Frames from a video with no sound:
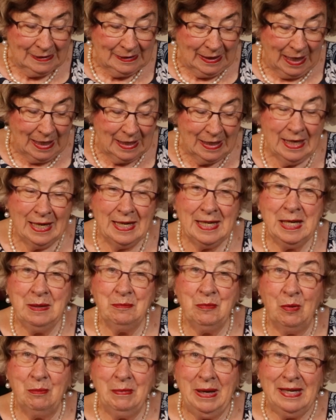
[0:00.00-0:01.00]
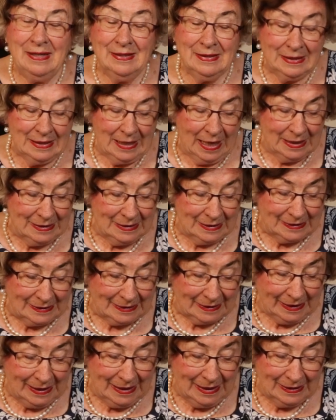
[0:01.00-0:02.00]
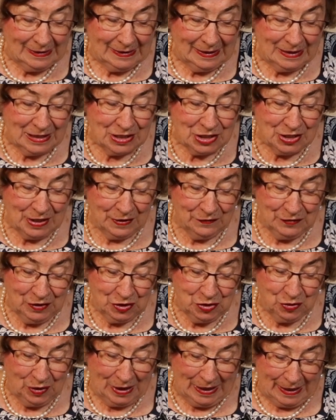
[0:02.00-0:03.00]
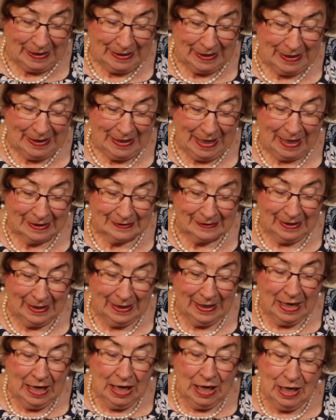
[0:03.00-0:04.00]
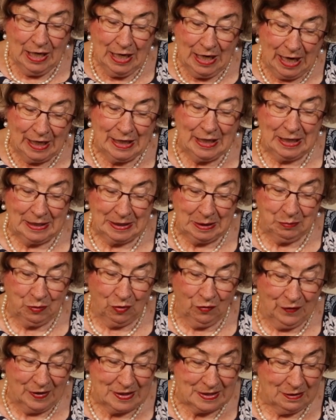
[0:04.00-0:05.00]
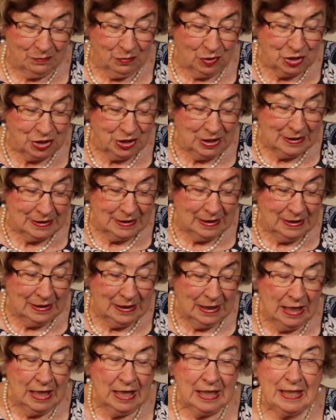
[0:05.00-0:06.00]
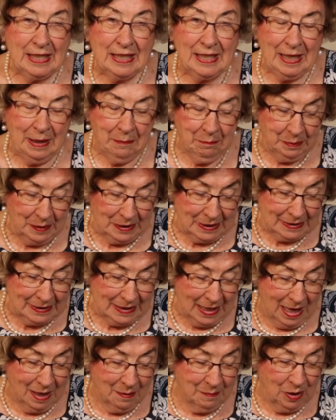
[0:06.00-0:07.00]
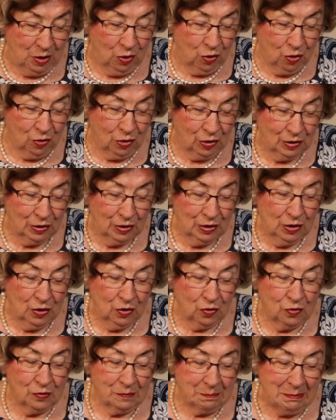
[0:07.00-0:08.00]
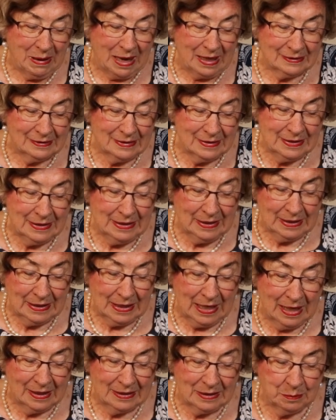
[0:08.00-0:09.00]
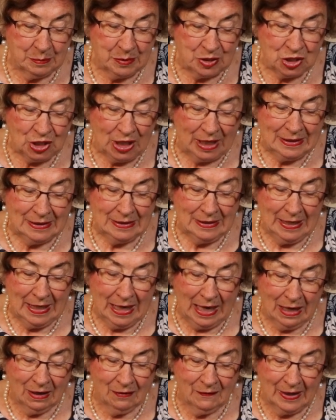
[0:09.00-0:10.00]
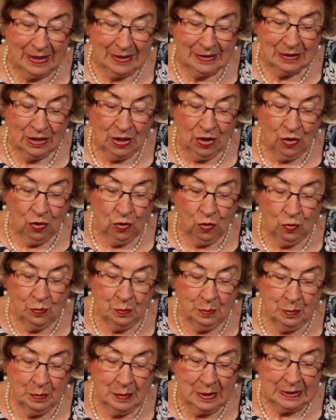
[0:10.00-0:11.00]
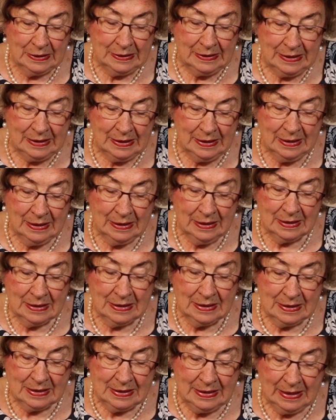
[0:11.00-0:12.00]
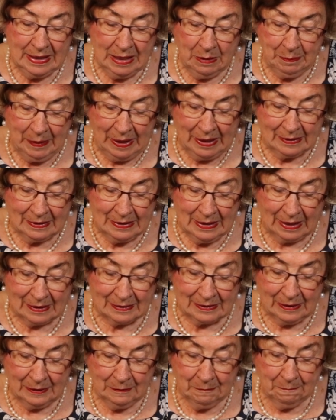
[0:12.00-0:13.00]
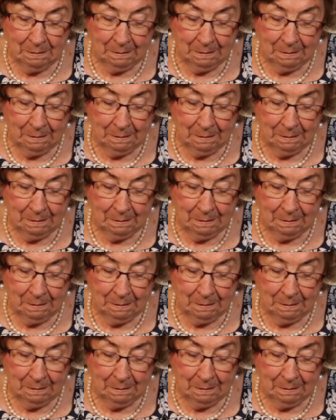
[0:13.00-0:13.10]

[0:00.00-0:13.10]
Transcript: Da er im Moment keine dringenden Geschäfte zu erledigen hatte, lächelte Professor Washington, krempelte die Arme hoch und machte sich an die bescheidene Arbeit um die sie gebeten hatte.